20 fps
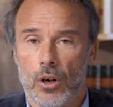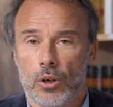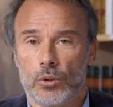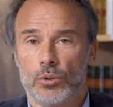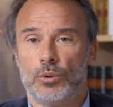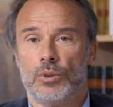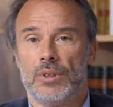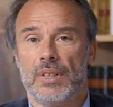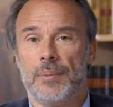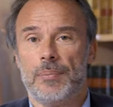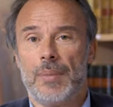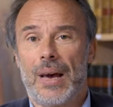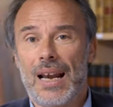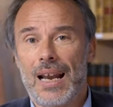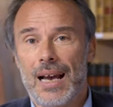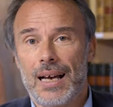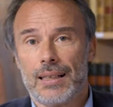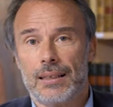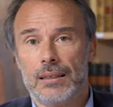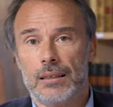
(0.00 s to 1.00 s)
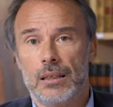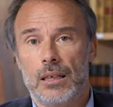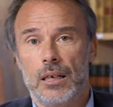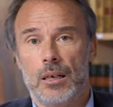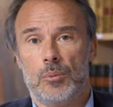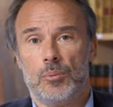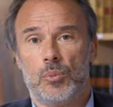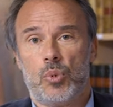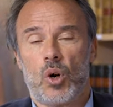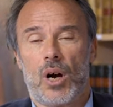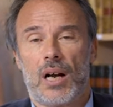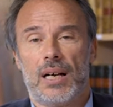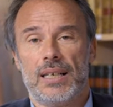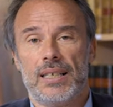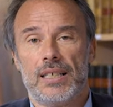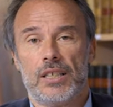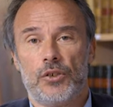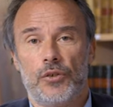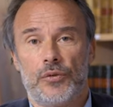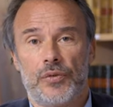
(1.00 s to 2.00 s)
quand on est malade pour
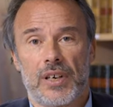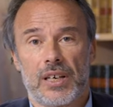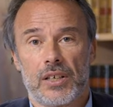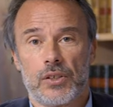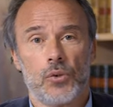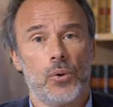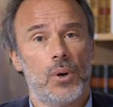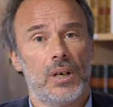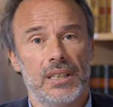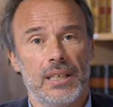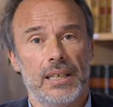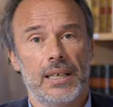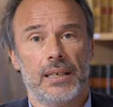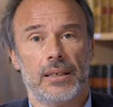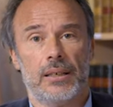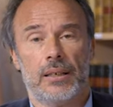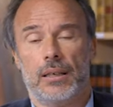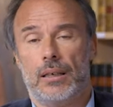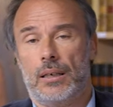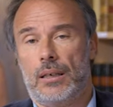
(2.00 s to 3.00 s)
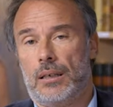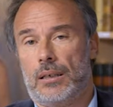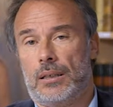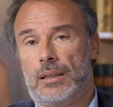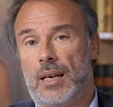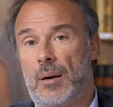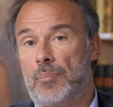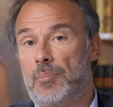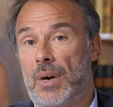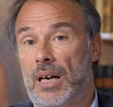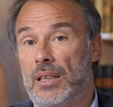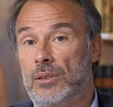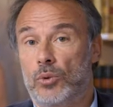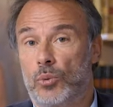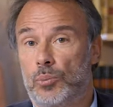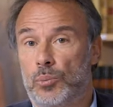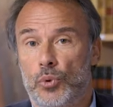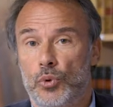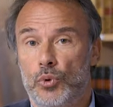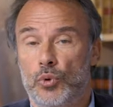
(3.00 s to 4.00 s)
aller se faire soigner. Il n'y a pas
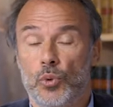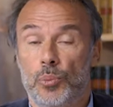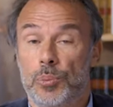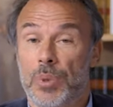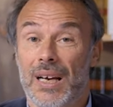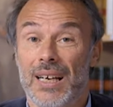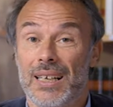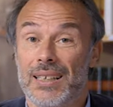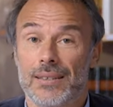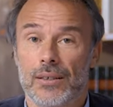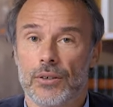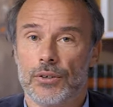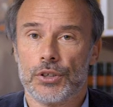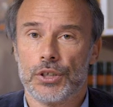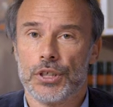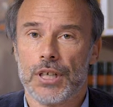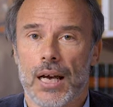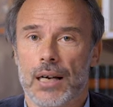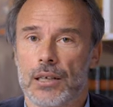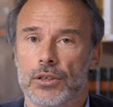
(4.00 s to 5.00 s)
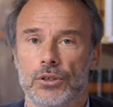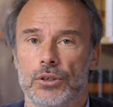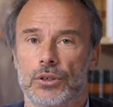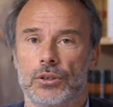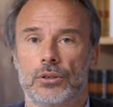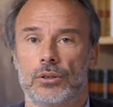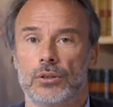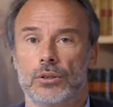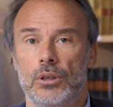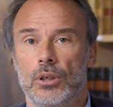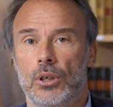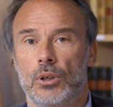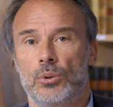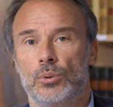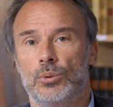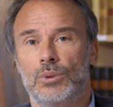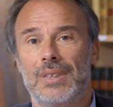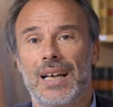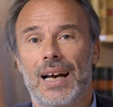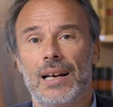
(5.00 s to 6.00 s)
non plus de prise en charge euh,
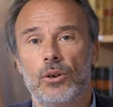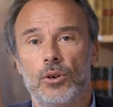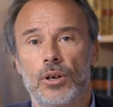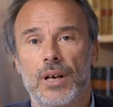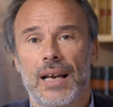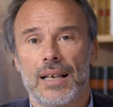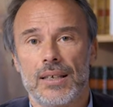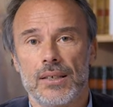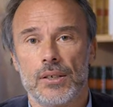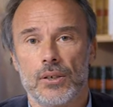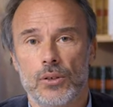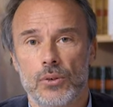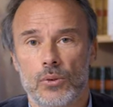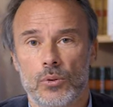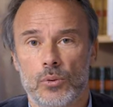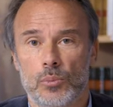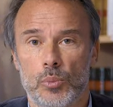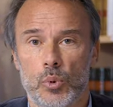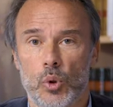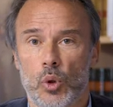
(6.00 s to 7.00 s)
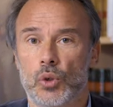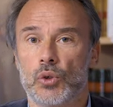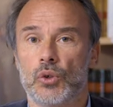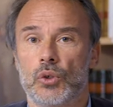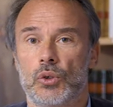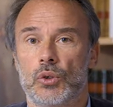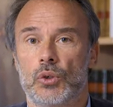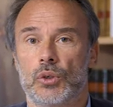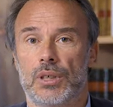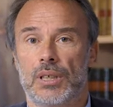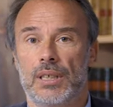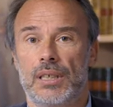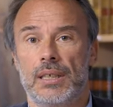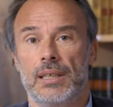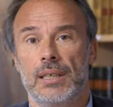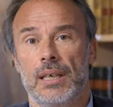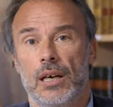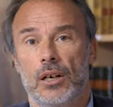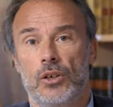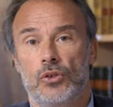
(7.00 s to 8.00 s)
ou d'allocation pour ceux
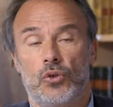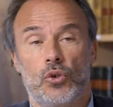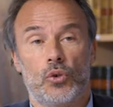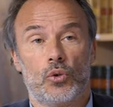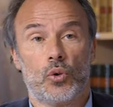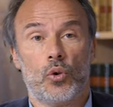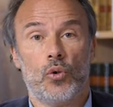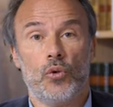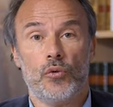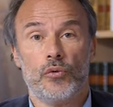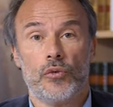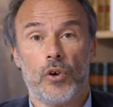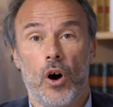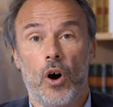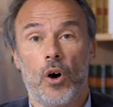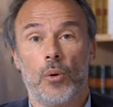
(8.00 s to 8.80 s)
qui se trouvent